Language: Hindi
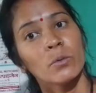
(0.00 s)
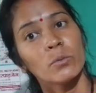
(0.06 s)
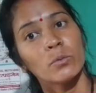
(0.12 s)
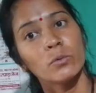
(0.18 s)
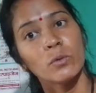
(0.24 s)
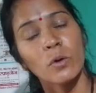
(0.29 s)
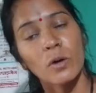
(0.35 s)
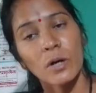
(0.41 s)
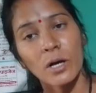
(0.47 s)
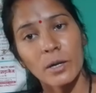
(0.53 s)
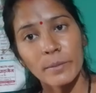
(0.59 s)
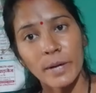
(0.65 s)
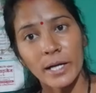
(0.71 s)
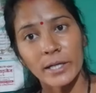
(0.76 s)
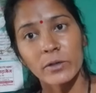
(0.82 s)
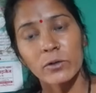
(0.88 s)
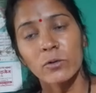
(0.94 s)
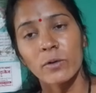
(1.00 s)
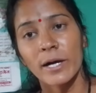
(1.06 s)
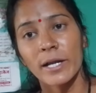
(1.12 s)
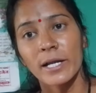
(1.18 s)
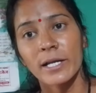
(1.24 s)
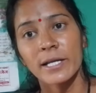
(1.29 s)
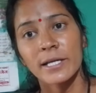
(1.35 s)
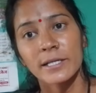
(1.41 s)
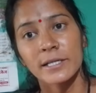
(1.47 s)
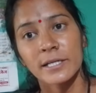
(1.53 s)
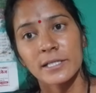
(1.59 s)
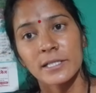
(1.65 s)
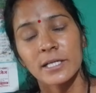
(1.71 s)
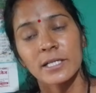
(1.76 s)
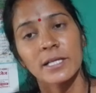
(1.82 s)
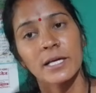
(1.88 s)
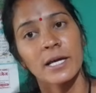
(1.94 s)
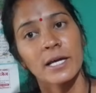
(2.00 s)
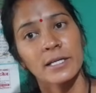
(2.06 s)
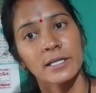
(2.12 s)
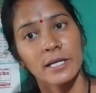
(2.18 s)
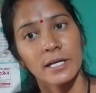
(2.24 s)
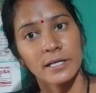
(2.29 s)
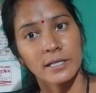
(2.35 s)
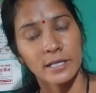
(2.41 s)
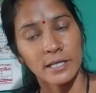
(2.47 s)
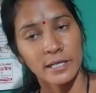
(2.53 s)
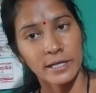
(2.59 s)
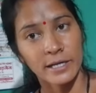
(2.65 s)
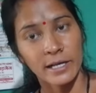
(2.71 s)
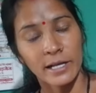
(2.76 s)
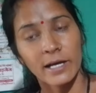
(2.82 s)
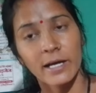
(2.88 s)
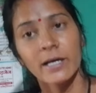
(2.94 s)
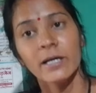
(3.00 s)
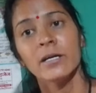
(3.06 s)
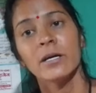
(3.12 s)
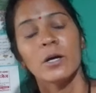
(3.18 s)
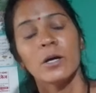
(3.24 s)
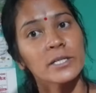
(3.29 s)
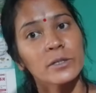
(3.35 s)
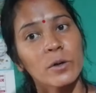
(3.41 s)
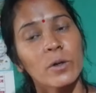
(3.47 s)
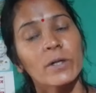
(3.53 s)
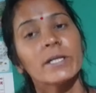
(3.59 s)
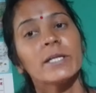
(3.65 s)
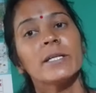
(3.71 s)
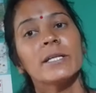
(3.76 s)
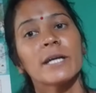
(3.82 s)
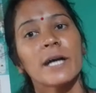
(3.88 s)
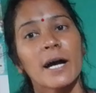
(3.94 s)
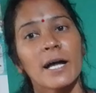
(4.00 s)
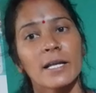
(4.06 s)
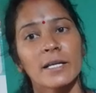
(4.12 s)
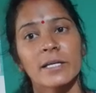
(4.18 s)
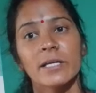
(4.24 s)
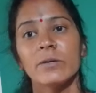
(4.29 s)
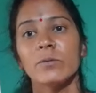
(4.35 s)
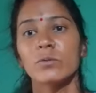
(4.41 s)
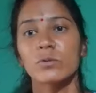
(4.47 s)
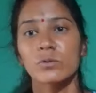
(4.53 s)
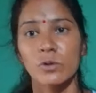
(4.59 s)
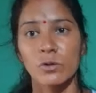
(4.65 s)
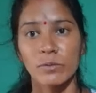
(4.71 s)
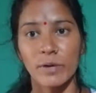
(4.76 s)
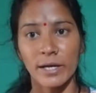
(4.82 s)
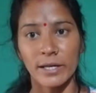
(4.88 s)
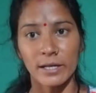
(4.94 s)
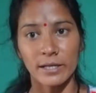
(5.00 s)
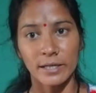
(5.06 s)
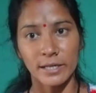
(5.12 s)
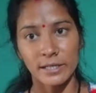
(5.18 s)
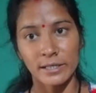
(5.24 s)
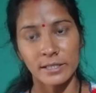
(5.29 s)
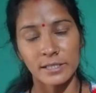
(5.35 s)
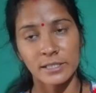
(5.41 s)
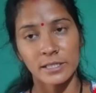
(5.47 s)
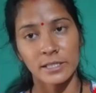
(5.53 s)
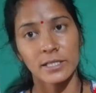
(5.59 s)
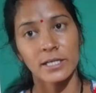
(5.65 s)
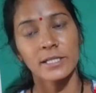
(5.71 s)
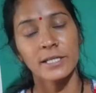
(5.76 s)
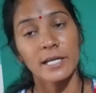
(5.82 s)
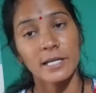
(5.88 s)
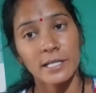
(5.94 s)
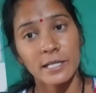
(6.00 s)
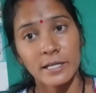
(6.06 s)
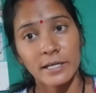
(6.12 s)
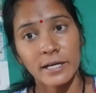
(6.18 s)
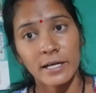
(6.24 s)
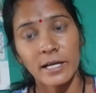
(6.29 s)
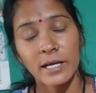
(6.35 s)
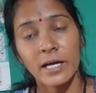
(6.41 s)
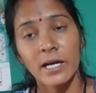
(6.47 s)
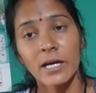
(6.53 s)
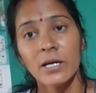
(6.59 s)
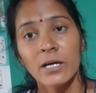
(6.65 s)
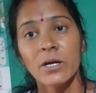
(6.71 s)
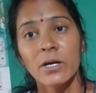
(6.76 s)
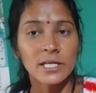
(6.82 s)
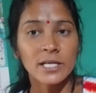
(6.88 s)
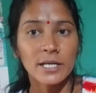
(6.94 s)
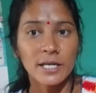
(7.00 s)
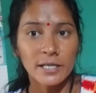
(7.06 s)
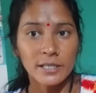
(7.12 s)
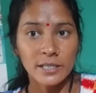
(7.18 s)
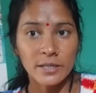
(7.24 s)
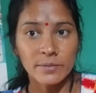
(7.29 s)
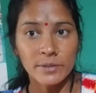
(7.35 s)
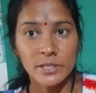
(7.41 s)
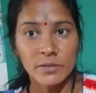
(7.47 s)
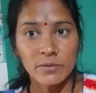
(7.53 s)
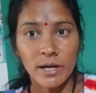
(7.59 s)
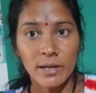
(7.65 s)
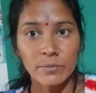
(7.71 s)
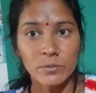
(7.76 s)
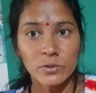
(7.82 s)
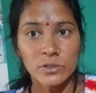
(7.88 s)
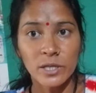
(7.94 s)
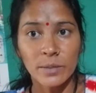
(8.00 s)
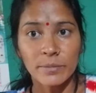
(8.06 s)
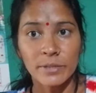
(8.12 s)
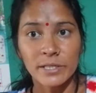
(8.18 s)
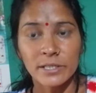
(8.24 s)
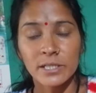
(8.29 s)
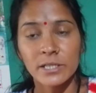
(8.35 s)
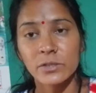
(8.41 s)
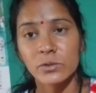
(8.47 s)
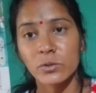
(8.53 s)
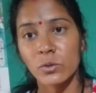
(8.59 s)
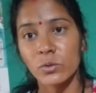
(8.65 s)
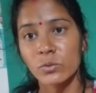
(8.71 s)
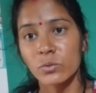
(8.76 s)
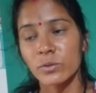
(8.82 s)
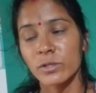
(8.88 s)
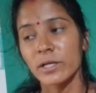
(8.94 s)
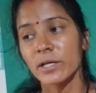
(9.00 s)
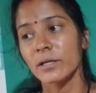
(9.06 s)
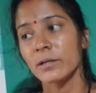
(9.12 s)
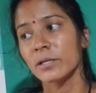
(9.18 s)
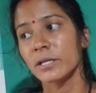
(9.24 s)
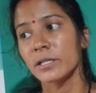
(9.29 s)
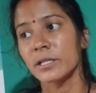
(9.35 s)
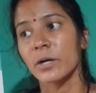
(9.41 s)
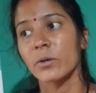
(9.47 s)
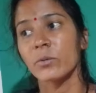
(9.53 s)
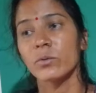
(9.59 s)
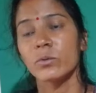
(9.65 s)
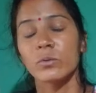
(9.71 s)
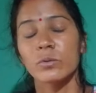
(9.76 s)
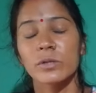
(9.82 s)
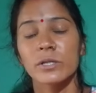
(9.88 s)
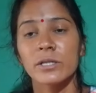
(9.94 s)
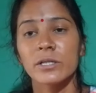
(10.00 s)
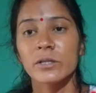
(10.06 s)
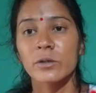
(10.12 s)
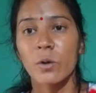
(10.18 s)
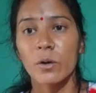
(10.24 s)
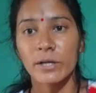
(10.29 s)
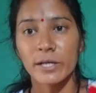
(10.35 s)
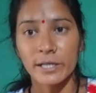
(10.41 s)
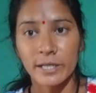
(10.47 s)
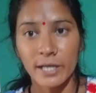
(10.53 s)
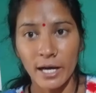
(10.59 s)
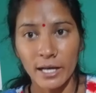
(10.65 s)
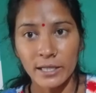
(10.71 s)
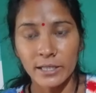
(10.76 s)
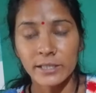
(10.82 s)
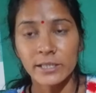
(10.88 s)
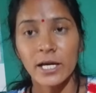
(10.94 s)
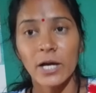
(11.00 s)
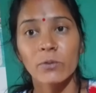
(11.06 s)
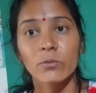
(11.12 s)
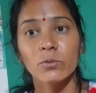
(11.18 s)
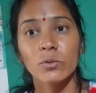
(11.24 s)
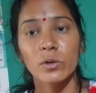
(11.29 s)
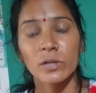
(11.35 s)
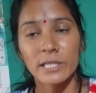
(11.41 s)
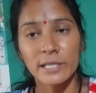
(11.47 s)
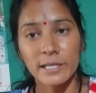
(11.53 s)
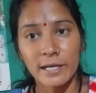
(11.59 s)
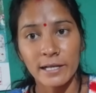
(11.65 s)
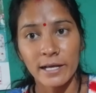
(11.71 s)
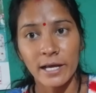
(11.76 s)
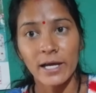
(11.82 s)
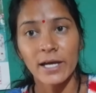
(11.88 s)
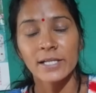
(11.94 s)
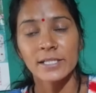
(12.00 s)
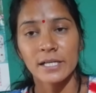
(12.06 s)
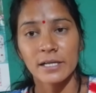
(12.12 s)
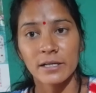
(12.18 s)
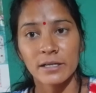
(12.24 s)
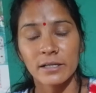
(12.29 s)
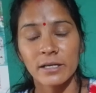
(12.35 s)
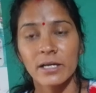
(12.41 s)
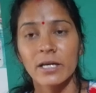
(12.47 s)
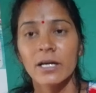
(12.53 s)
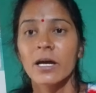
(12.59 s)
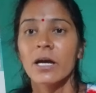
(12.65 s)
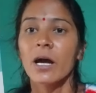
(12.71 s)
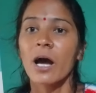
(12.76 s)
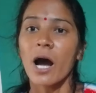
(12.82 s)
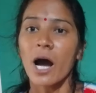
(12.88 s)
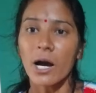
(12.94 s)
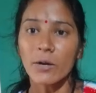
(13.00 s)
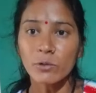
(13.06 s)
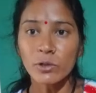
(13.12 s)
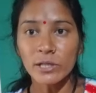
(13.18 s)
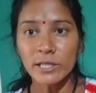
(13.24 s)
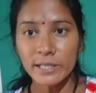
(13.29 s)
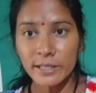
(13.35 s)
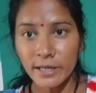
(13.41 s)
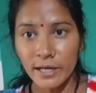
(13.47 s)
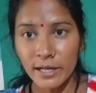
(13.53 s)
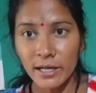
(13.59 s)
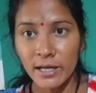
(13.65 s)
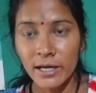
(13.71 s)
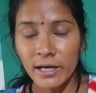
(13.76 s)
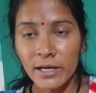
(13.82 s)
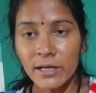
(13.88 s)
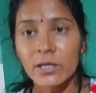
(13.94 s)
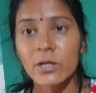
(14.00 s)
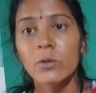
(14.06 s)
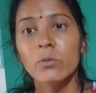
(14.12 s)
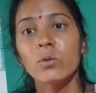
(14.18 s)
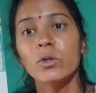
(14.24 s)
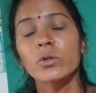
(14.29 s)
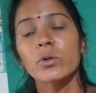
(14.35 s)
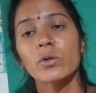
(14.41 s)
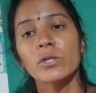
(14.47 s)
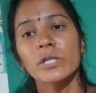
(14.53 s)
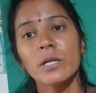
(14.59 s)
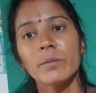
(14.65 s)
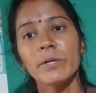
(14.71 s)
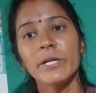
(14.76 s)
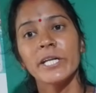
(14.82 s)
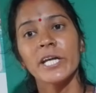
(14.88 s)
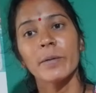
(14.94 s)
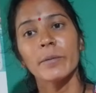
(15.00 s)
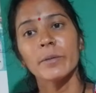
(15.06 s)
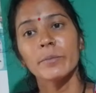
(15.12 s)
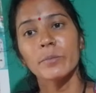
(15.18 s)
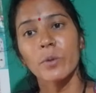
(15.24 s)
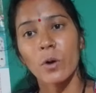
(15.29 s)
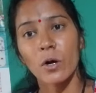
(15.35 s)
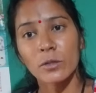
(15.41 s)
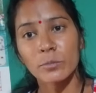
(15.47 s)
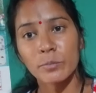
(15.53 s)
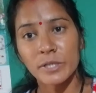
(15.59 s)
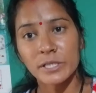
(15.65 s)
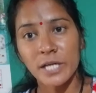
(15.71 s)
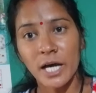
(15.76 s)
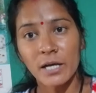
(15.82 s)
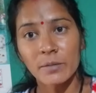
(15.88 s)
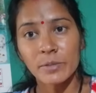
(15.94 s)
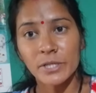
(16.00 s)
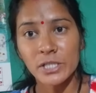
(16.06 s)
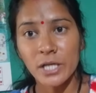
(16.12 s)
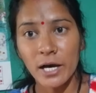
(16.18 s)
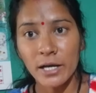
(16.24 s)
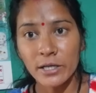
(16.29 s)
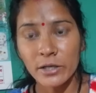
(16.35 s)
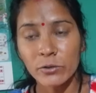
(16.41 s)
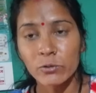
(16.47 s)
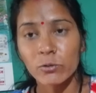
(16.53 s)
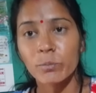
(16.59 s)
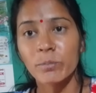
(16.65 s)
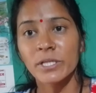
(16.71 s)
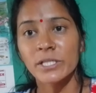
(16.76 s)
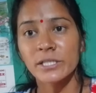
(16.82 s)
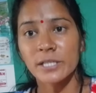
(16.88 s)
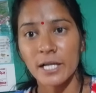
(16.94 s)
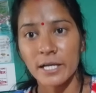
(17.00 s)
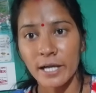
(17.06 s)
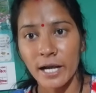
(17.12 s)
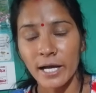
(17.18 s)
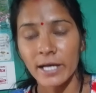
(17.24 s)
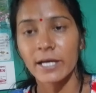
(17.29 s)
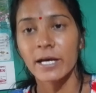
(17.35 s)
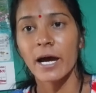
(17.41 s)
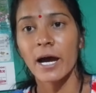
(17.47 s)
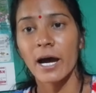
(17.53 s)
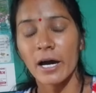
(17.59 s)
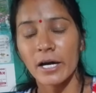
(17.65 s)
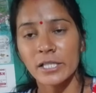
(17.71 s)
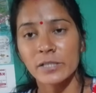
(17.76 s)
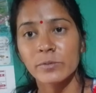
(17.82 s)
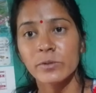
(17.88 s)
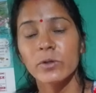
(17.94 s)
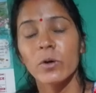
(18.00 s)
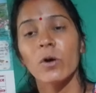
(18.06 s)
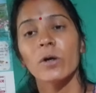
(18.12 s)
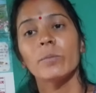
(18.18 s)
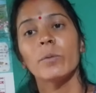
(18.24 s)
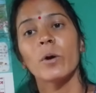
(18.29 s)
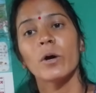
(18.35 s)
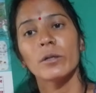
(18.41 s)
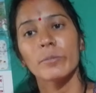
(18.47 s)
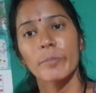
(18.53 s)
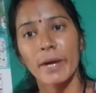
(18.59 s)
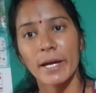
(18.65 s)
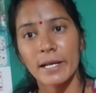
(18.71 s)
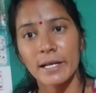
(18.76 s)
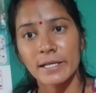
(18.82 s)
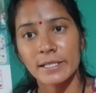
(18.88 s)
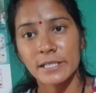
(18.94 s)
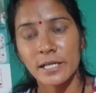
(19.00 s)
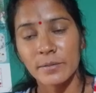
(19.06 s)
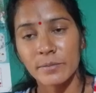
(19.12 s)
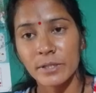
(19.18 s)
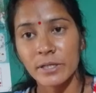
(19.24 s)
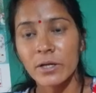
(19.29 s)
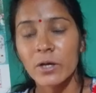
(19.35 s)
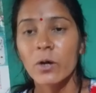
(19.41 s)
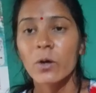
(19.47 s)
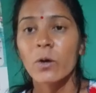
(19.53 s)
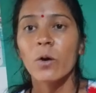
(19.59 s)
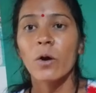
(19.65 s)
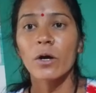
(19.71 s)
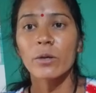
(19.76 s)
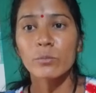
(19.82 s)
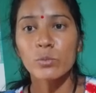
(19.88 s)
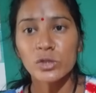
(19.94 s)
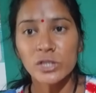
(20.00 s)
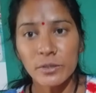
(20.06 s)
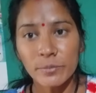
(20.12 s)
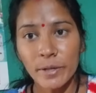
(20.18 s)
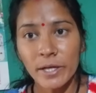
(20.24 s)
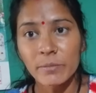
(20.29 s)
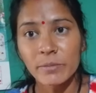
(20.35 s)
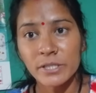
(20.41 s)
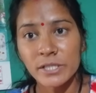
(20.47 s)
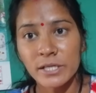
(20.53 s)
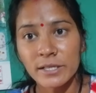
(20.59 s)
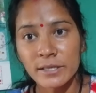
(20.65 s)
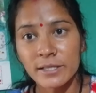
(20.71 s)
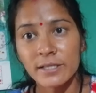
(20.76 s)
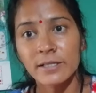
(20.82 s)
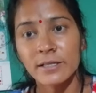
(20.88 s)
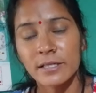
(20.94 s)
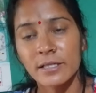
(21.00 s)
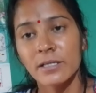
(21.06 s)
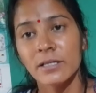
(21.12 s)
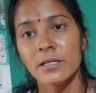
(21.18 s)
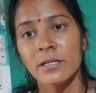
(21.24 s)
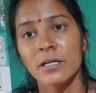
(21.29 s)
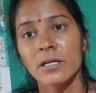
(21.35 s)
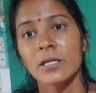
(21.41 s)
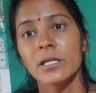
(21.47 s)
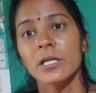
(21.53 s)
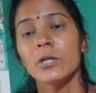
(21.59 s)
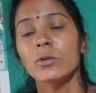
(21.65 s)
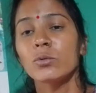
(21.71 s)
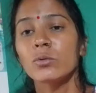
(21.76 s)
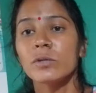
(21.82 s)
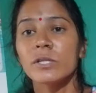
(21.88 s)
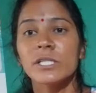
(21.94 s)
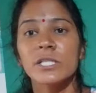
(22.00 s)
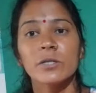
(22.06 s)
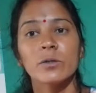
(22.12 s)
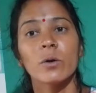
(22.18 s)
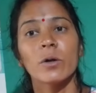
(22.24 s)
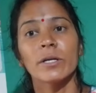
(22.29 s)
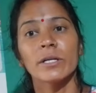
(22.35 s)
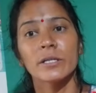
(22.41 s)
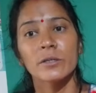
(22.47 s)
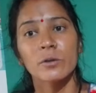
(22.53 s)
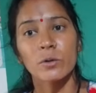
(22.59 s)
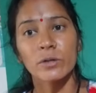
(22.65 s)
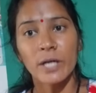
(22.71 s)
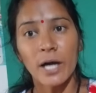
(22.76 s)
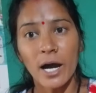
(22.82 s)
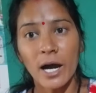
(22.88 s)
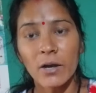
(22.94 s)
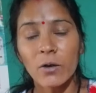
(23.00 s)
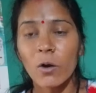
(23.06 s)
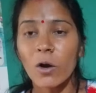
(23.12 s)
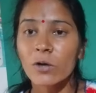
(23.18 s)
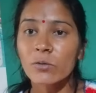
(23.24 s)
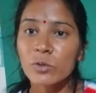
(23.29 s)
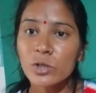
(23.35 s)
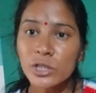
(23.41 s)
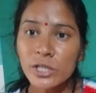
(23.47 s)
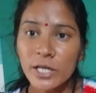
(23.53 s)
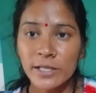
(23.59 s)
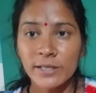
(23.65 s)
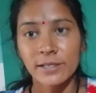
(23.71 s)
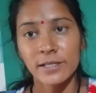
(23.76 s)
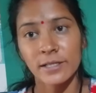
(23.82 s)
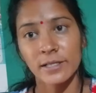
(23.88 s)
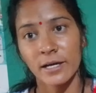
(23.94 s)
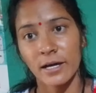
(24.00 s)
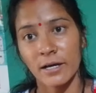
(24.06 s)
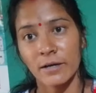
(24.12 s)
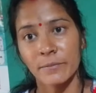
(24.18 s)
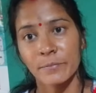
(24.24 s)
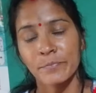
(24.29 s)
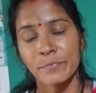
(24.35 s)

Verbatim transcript: वो हम आगे को वायरल नहीं कर सकते हैं ये इनलीगल है ये रिकॉर्डिंग निकाल के उसको वायरल नहीं कर सकते ये इनलीगल है ने एक ये भी सवाल पूछा मेरे से जो तूने गीता गुरु की रिकॉर्डिंग डाली क्या वो लीगल है ऐसा करके हाँ वो लीगल है वो सोशल मीडिया पे बहुत प्रचार प्रसार के रूप में चल रहा है आज भी और बहुत पहले से भी और मुझे परमिशन दी थी कि तू इस रिकॉर्डिंग को डाल और वो सत्य था